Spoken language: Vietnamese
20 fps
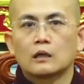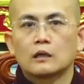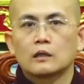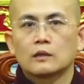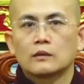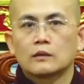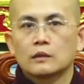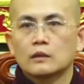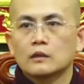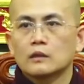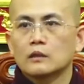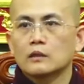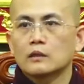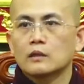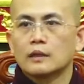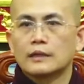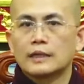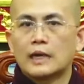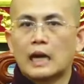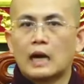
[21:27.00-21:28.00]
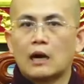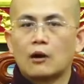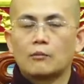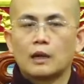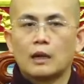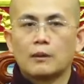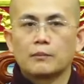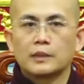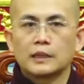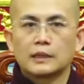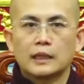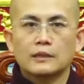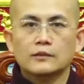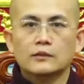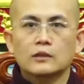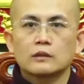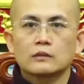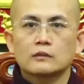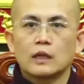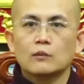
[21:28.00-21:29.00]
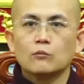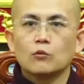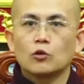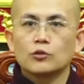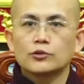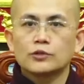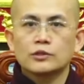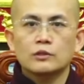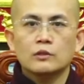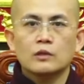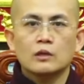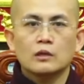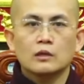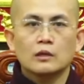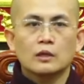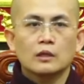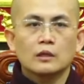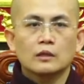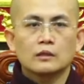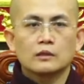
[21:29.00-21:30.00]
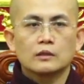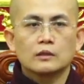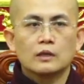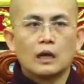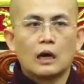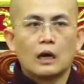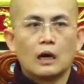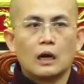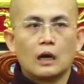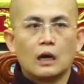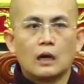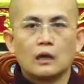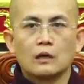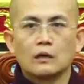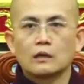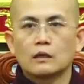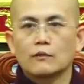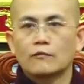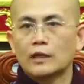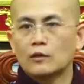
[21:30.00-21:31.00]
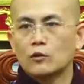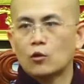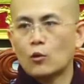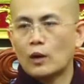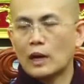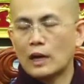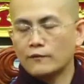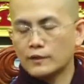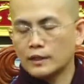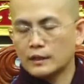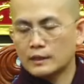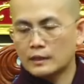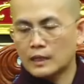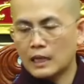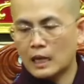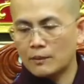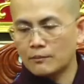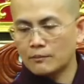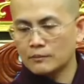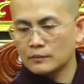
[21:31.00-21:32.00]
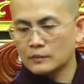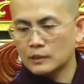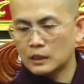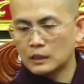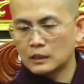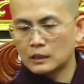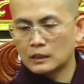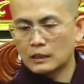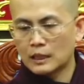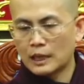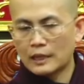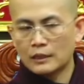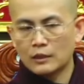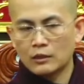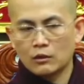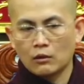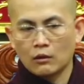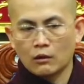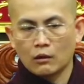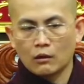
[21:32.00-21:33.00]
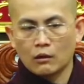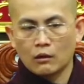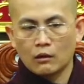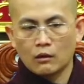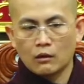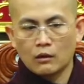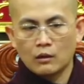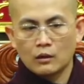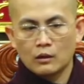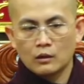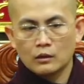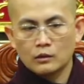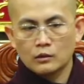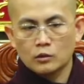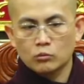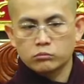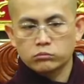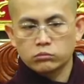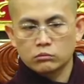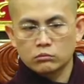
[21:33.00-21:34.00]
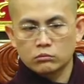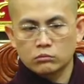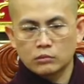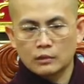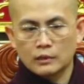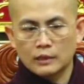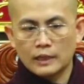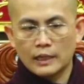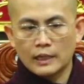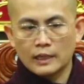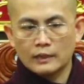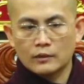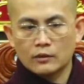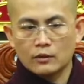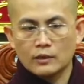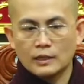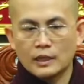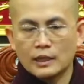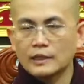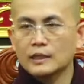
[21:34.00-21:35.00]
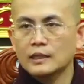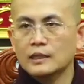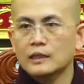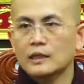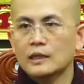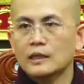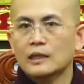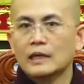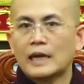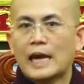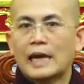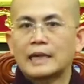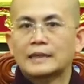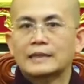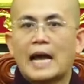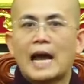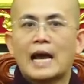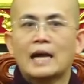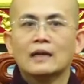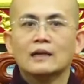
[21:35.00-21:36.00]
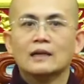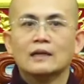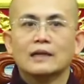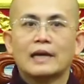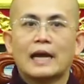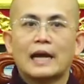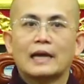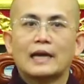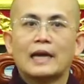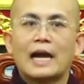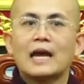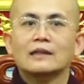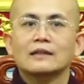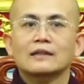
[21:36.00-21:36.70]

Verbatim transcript: cái người nào mà mình đã từng thấy bộ xương như là văn hóa Việt Nam thì hay có tục lệ đó là đi ờ, cải táng cải cát